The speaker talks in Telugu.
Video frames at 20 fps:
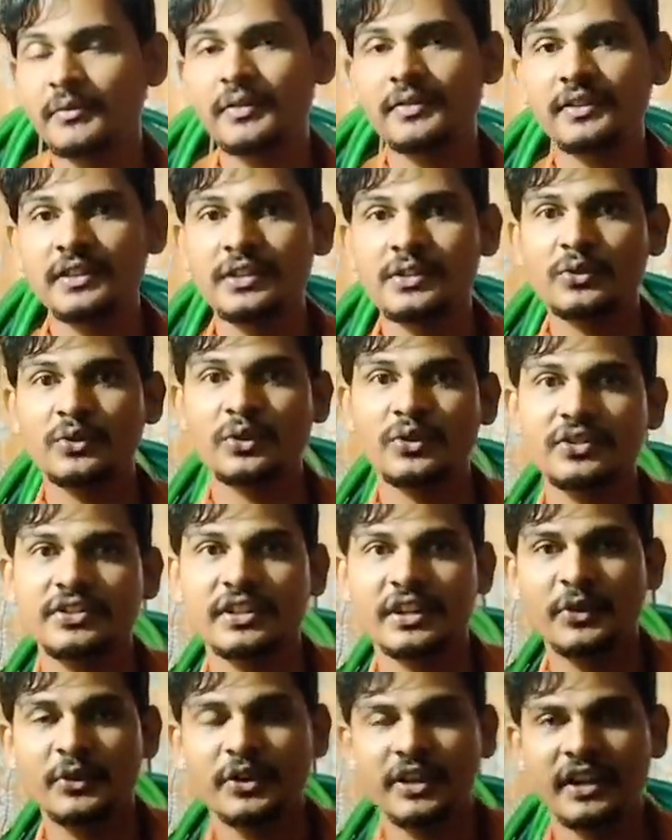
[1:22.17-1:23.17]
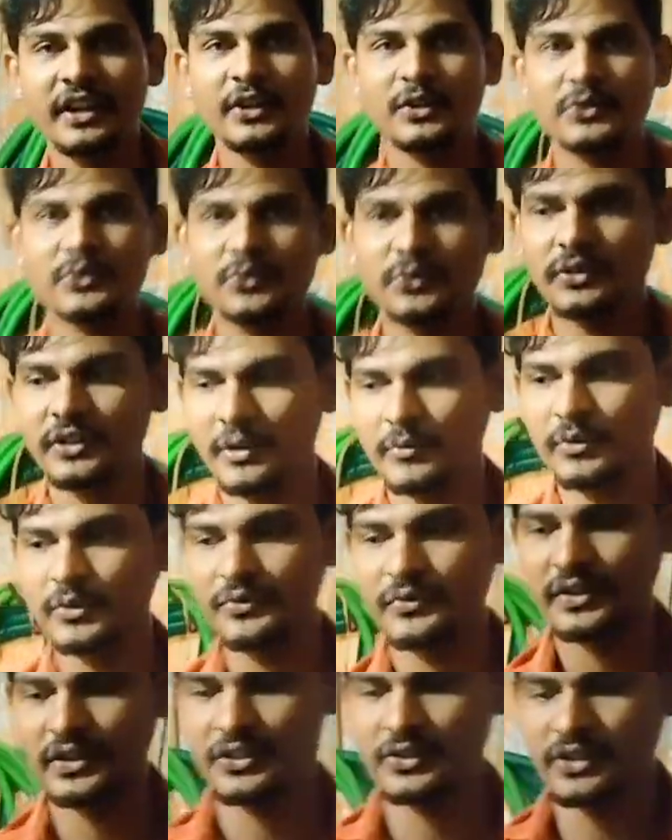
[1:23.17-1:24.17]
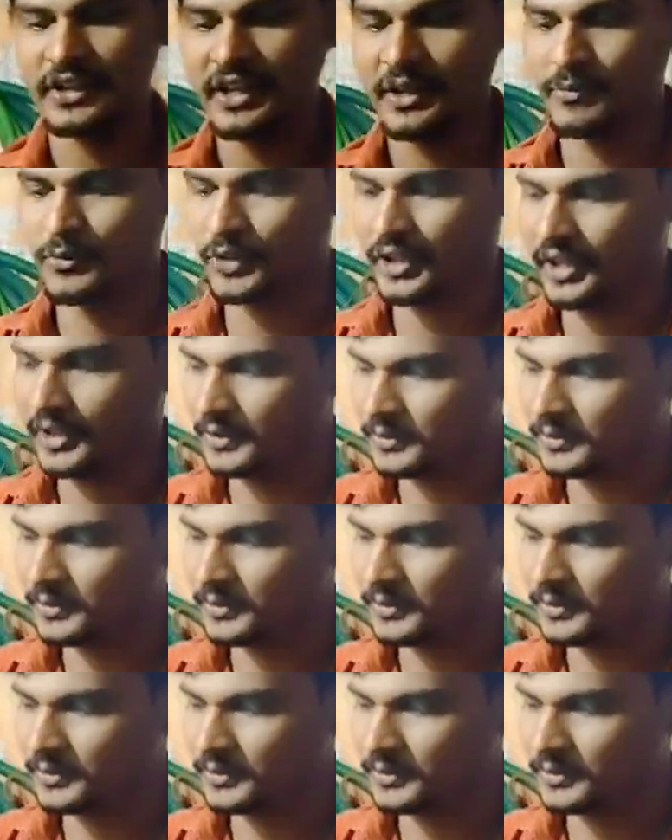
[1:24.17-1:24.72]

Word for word: తీసుకొని వచ్చాడో ఏంటో చూద్దాము ఫ్రిడ్జ్లో ఏమున్నాయో